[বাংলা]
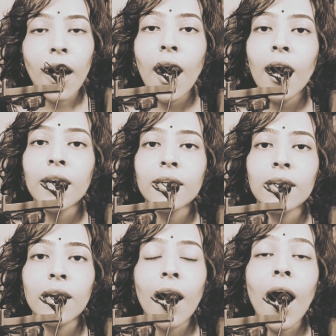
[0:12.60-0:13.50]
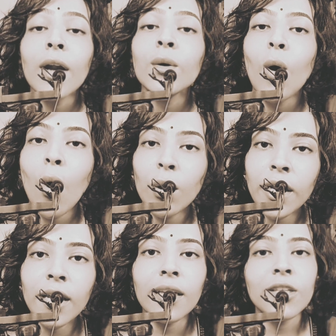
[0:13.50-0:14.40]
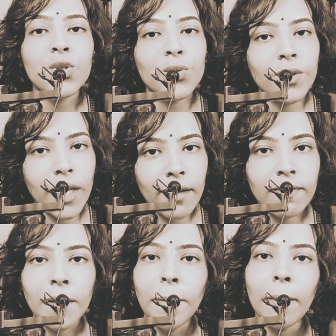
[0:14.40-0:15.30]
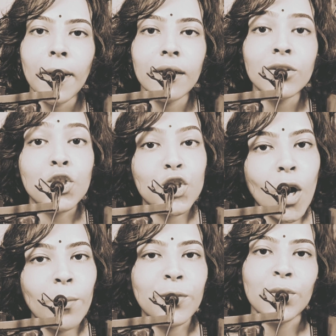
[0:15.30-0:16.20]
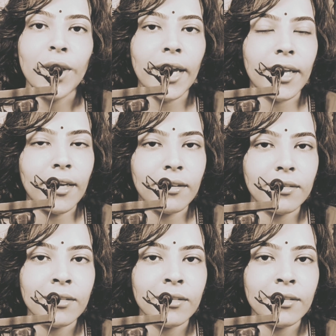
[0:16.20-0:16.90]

আর আরও অনেক কিছু দেখতে পাবার স্বপ্ন দেখেন